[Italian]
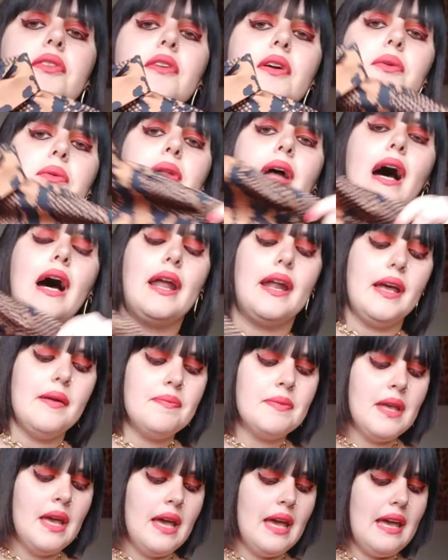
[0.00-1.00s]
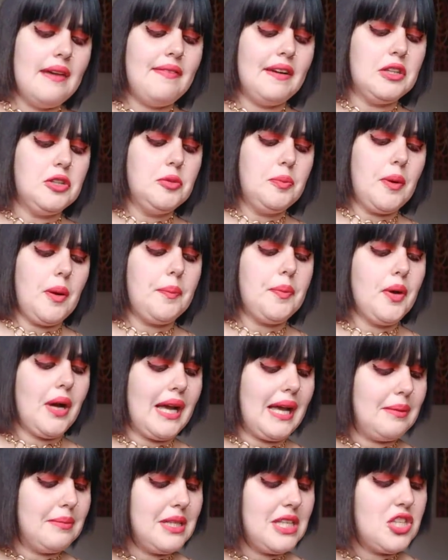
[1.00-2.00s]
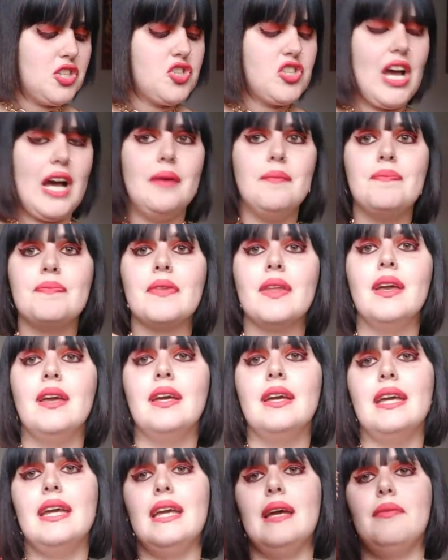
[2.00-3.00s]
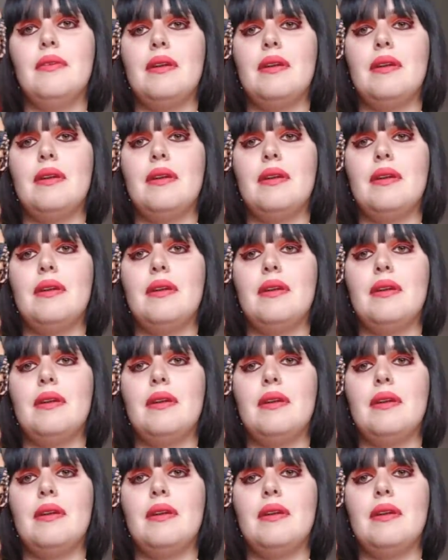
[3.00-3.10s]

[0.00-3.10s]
valutare, è fatto proprio a camicia, è